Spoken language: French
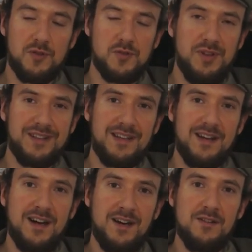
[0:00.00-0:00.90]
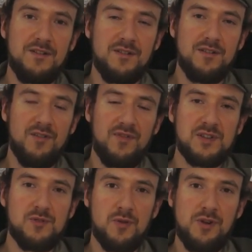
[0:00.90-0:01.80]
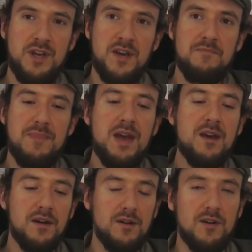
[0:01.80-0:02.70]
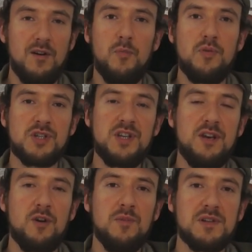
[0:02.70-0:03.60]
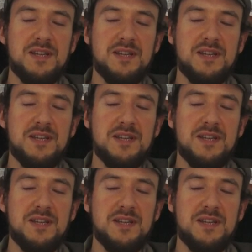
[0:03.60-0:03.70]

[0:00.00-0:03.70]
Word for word: dans une intégrale en version reliée, mais on peut acheter les romans